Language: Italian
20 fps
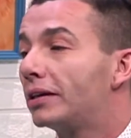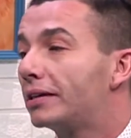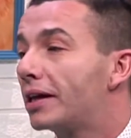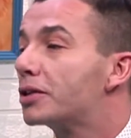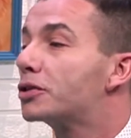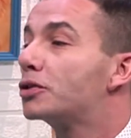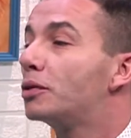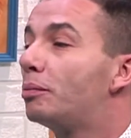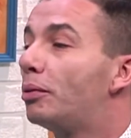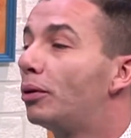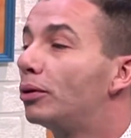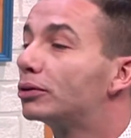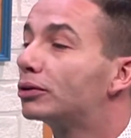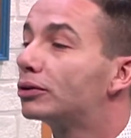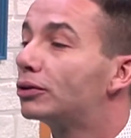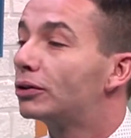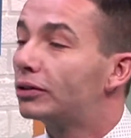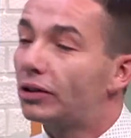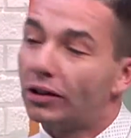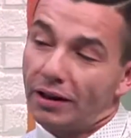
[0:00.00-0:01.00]
terzo
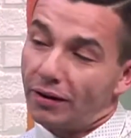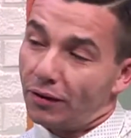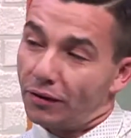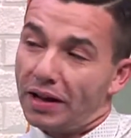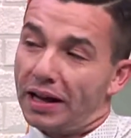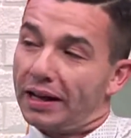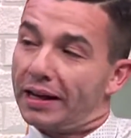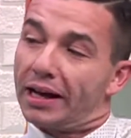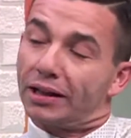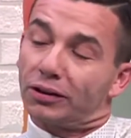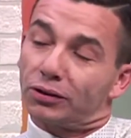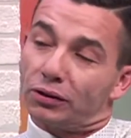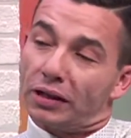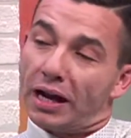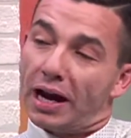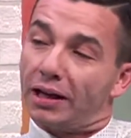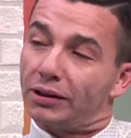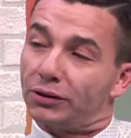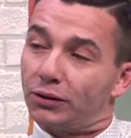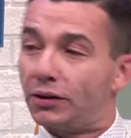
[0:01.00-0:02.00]
posto, ti tirano via
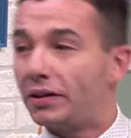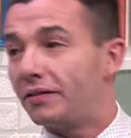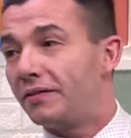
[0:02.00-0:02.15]
cartonato e